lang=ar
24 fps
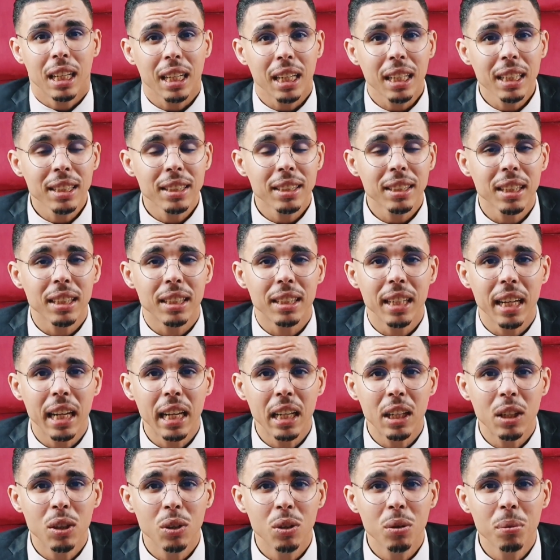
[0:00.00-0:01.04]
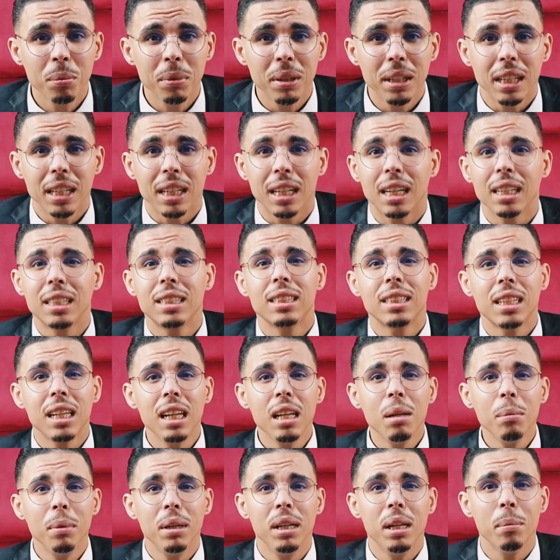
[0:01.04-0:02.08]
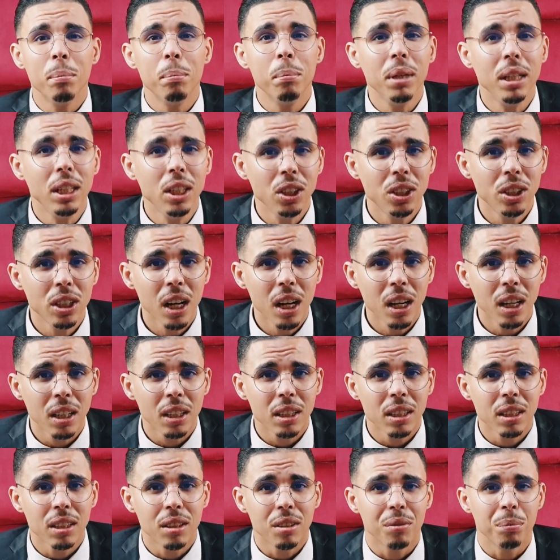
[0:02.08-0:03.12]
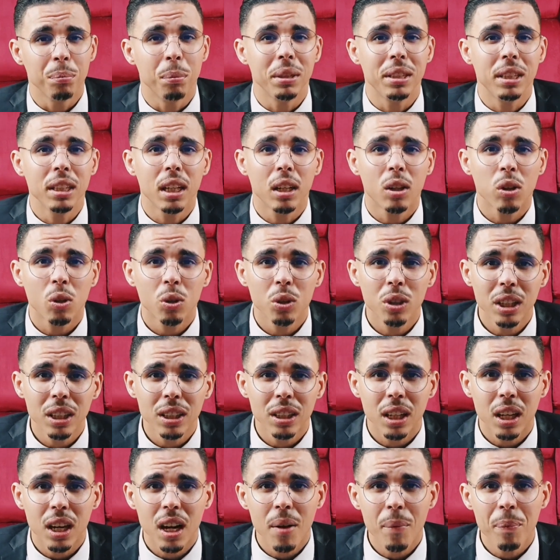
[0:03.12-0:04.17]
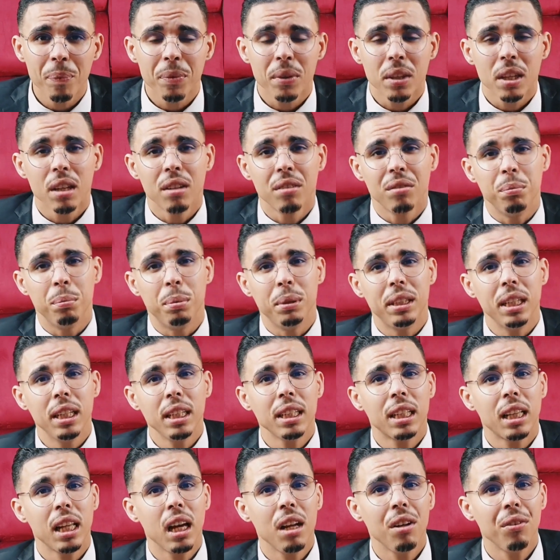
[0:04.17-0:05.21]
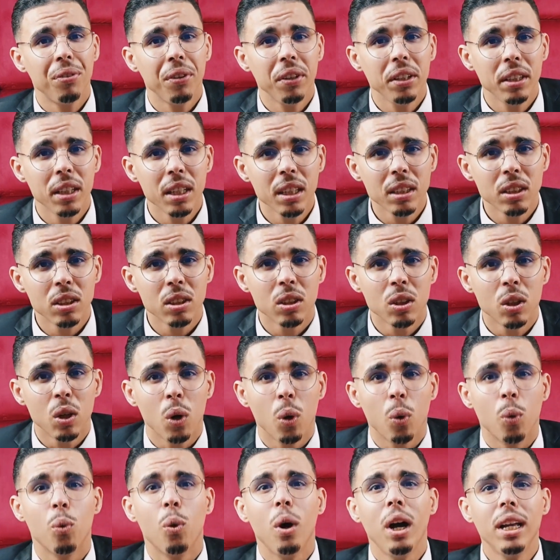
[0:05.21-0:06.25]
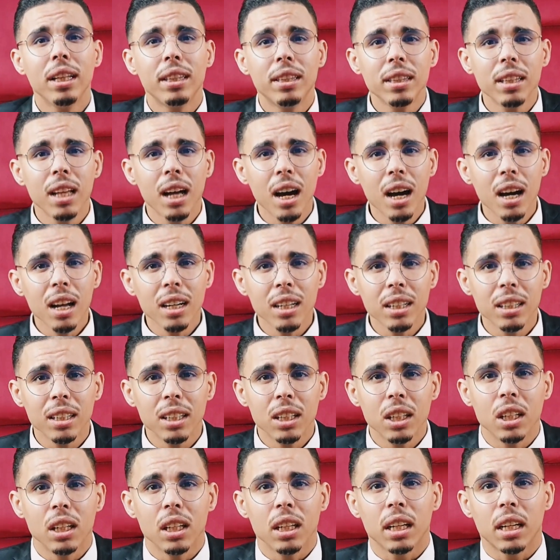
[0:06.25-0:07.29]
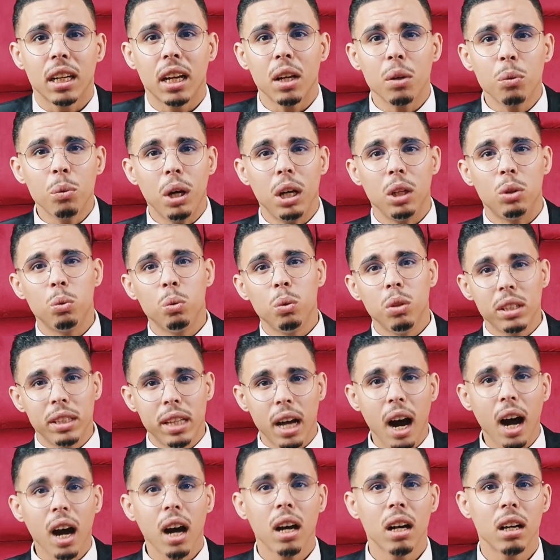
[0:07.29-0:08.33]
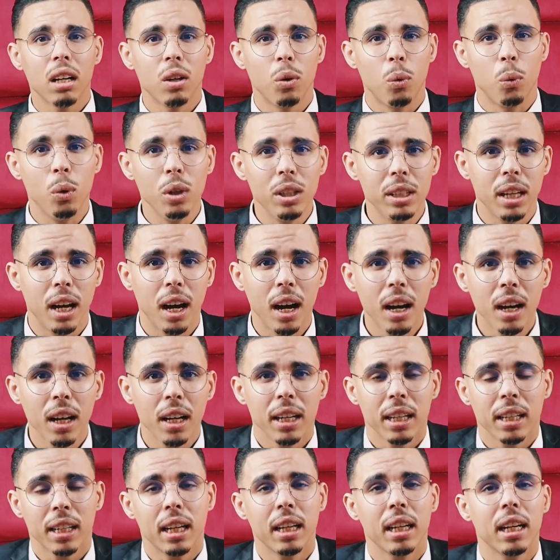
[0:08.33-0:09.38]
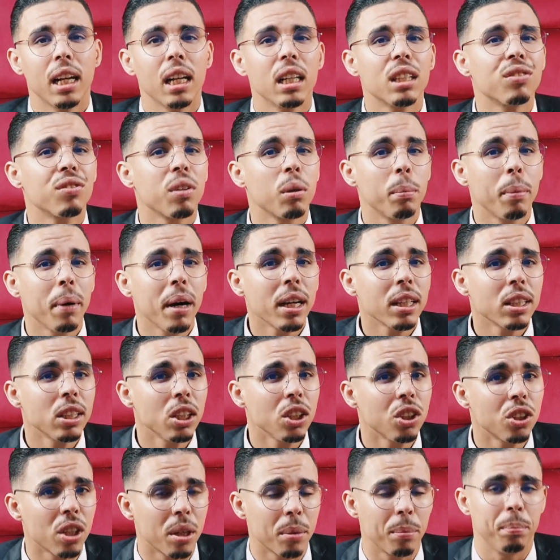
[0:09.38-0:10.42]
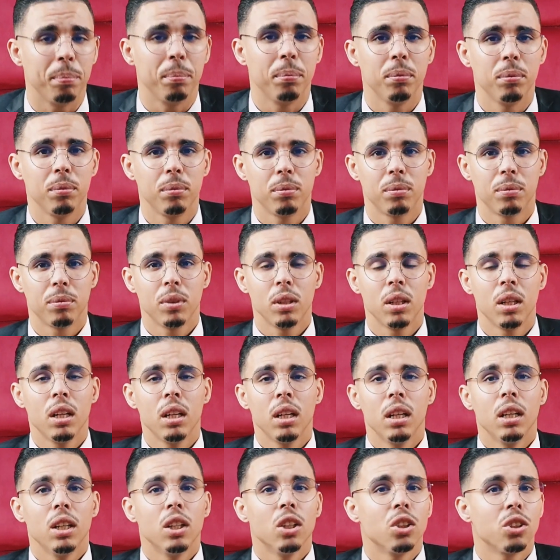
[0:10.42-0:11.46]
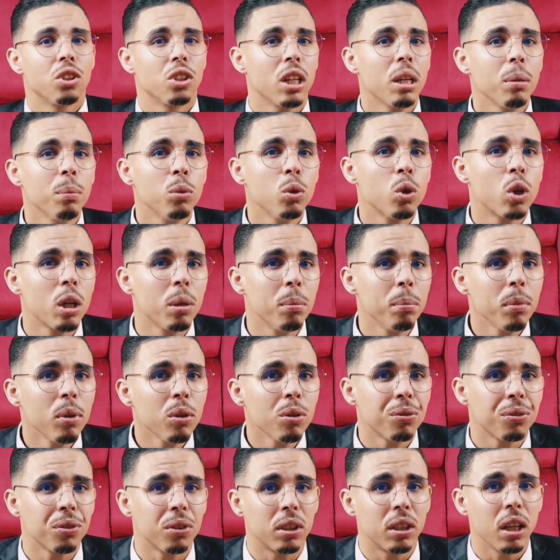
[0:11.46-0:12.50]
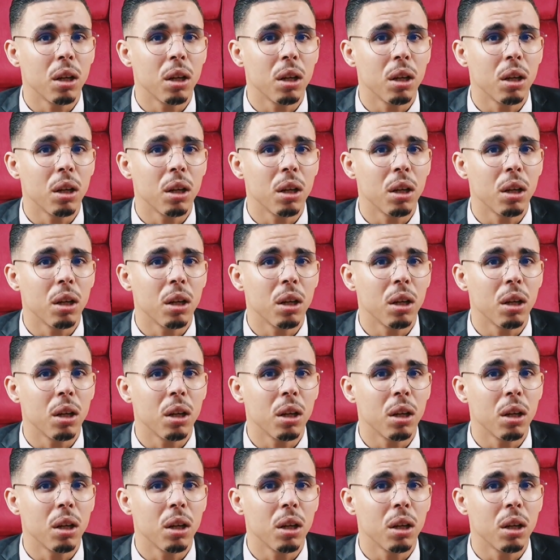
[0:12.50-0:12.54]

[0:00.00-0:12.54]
القصه ديال اليوم كتكلم على معيشه مدينه القنيطره بدايه الالفينات واحد النهار كان واحد ولدها ولدها كان جالس في البار تيشرب شرب وكمل في